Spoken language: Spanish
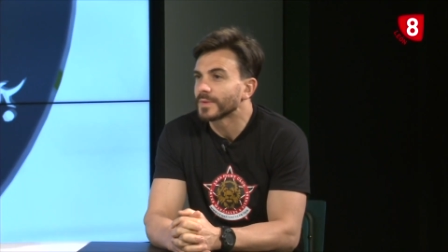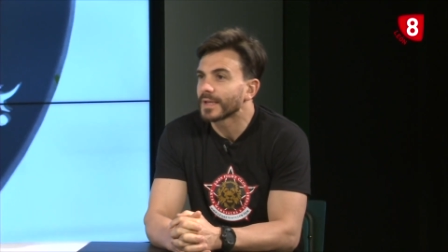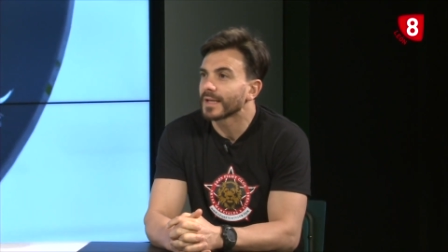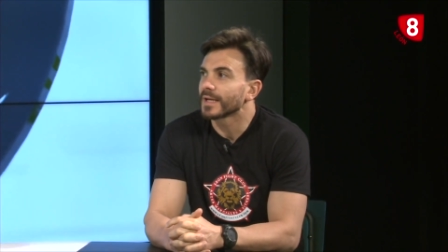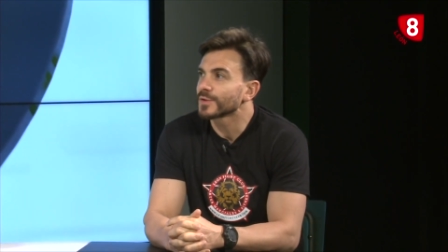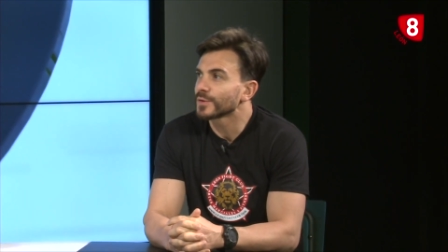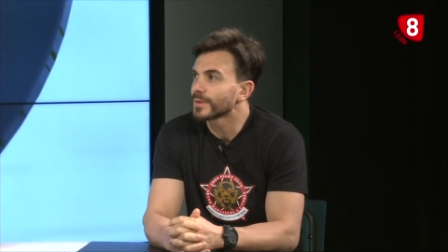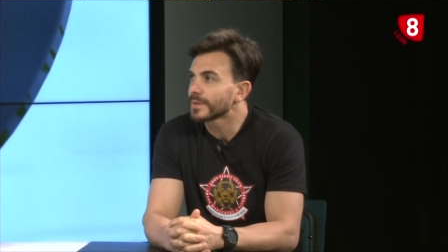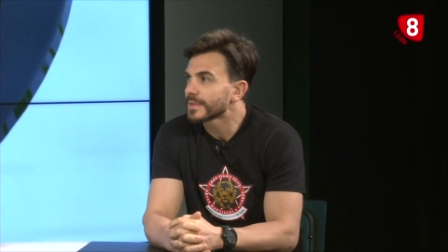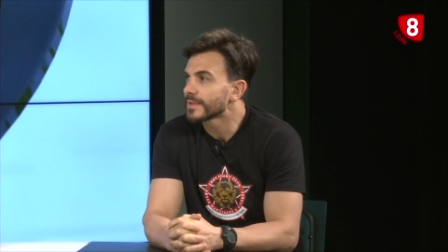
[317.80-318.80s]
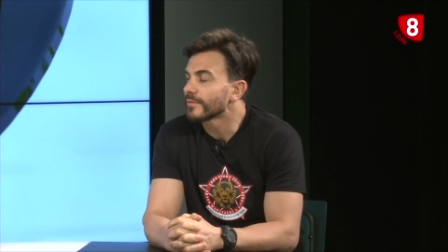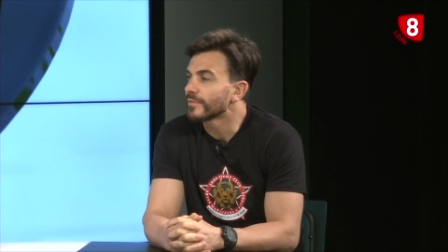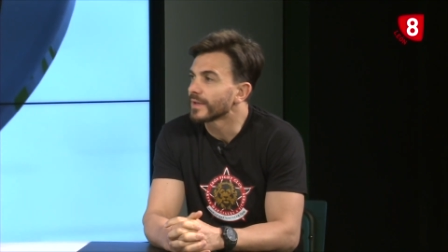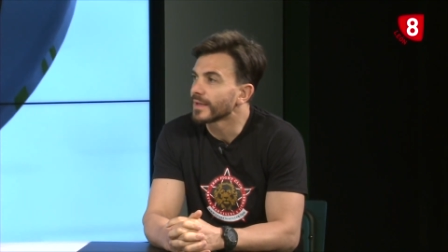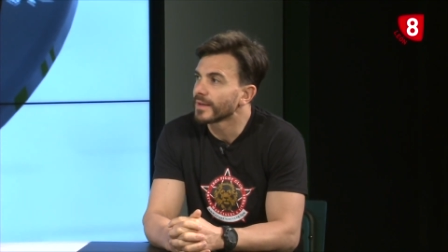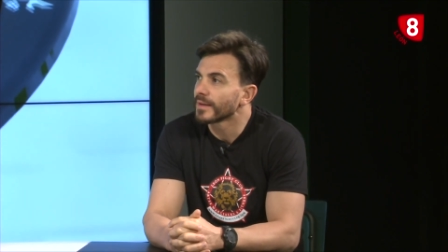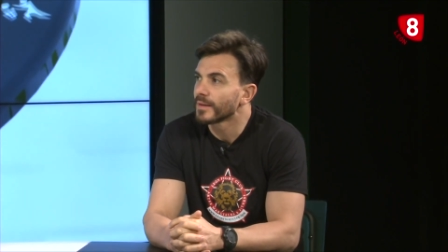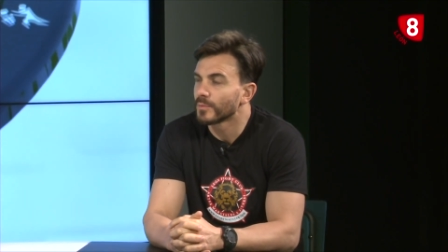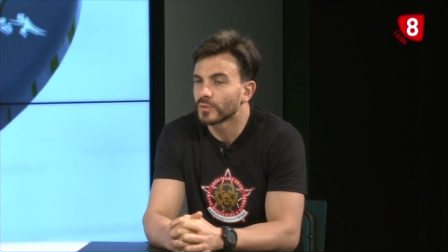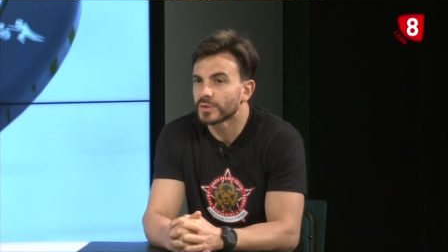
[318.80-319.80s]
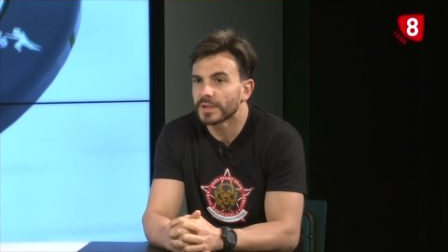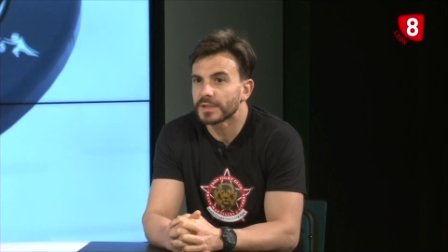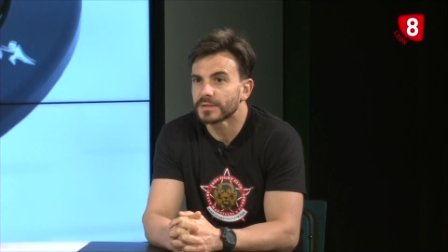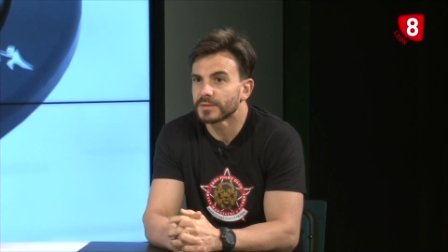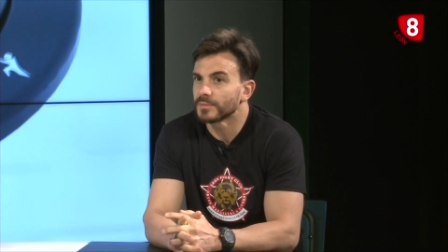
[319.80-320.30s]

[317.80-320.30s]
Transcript: en mi gimnasio se ve muchas